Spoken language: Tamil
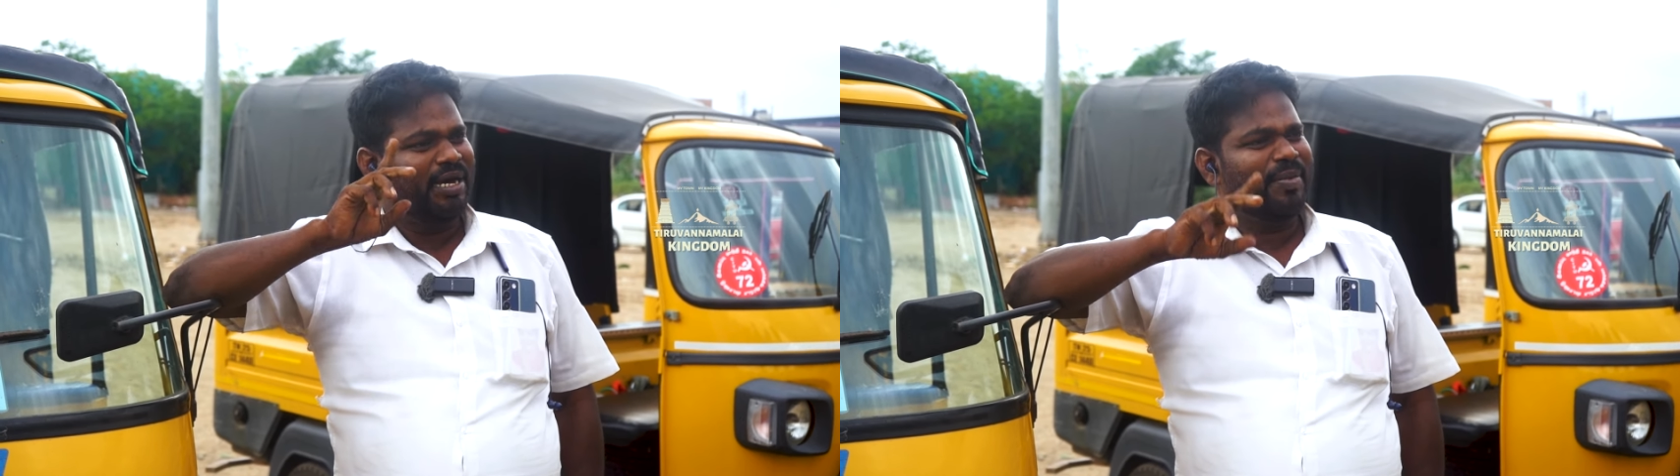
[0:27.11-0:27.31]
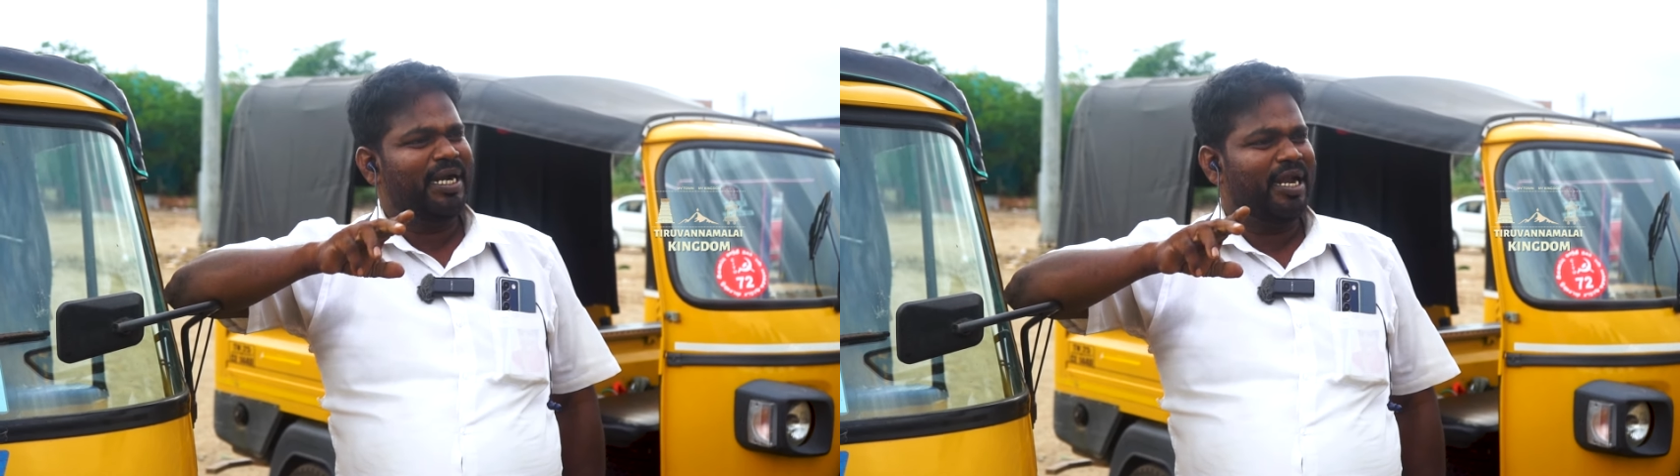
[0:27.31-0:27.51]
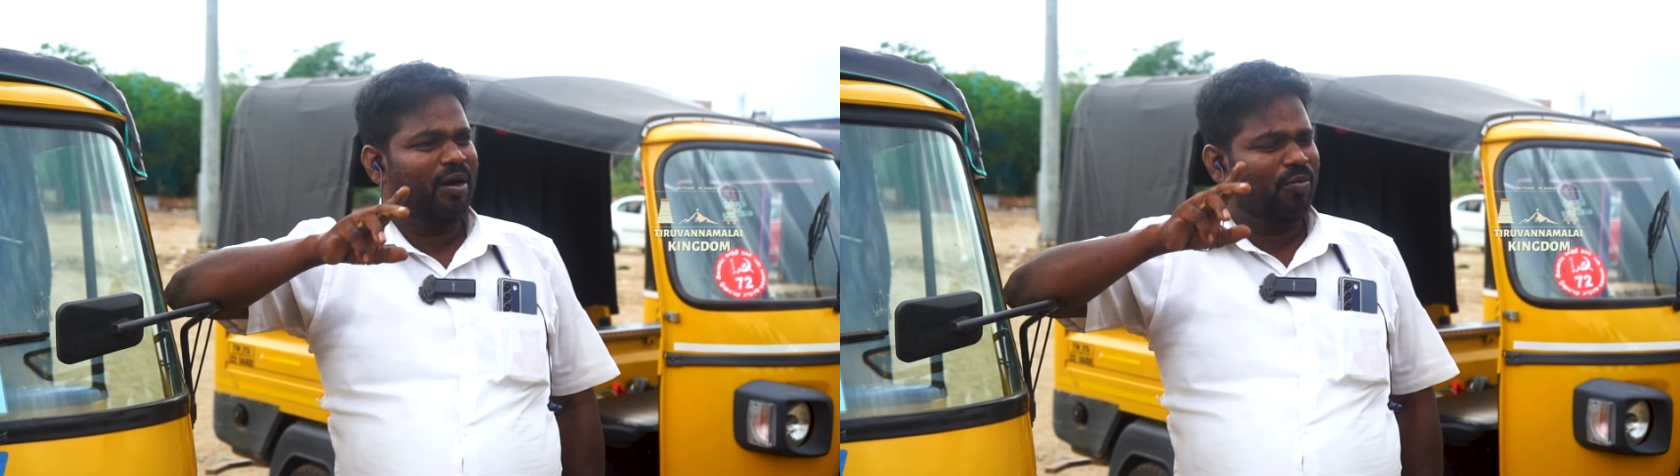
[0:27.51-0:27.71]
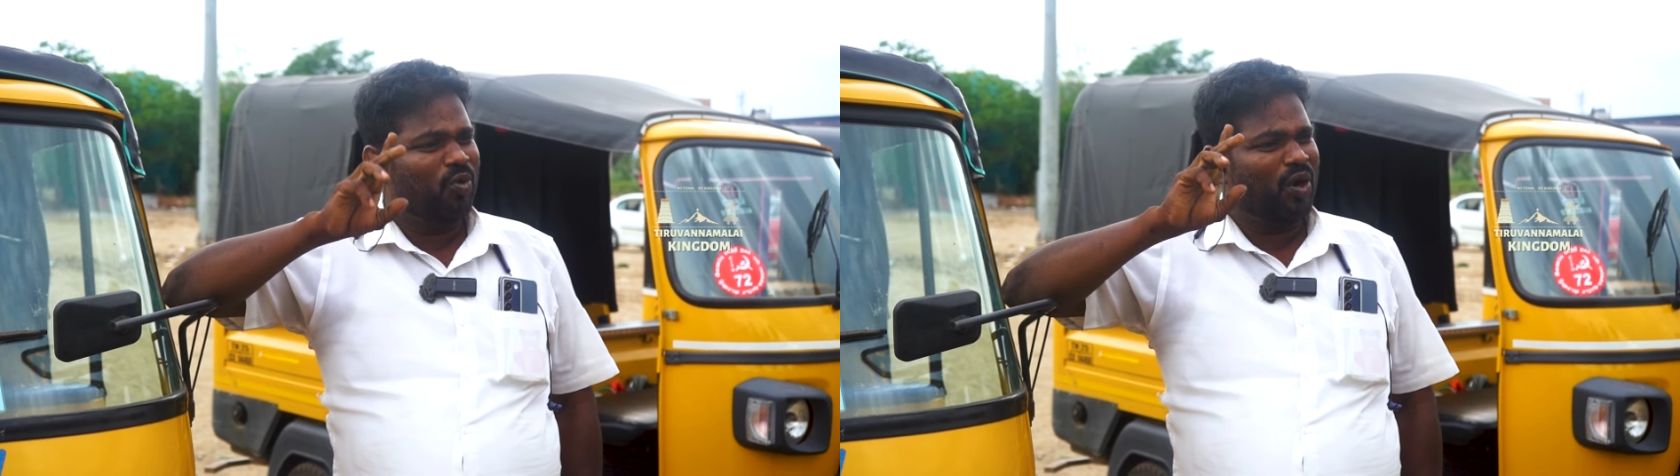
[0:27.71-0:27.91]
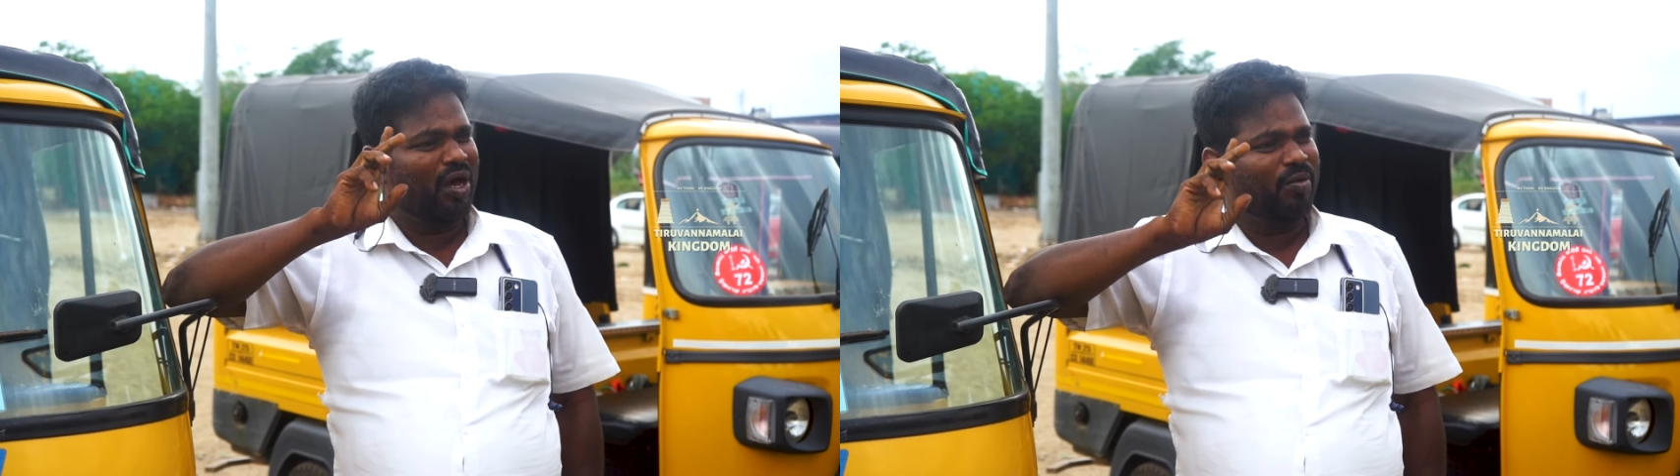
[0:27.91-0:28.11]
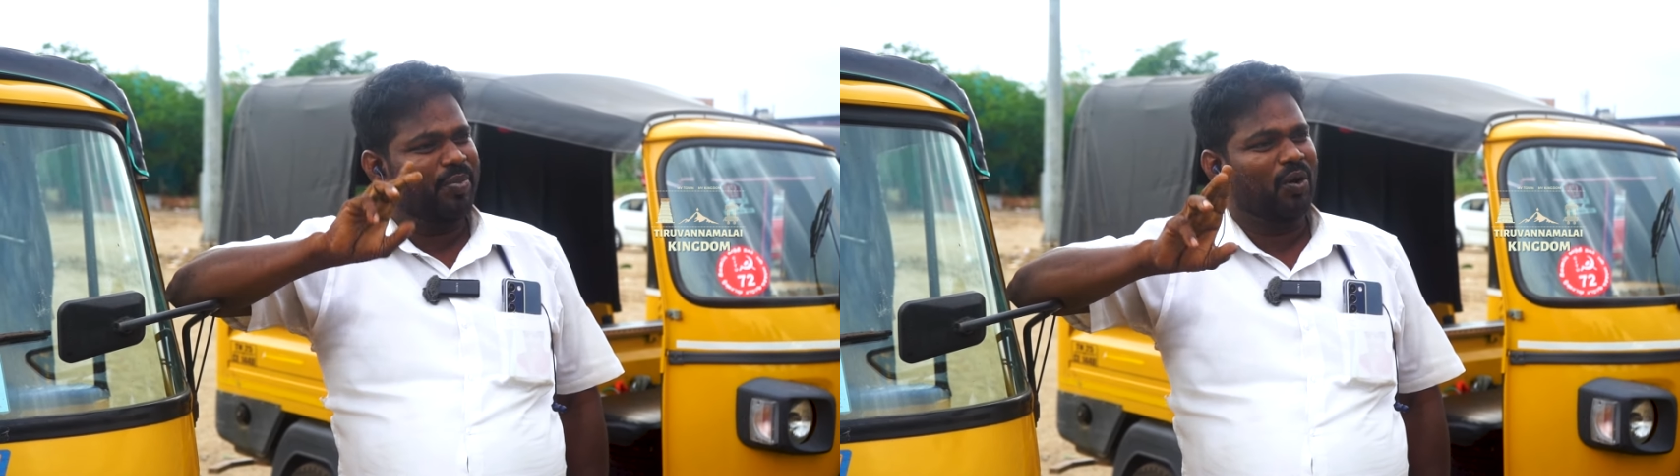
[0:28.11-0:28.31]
யமன்னா மூணாவது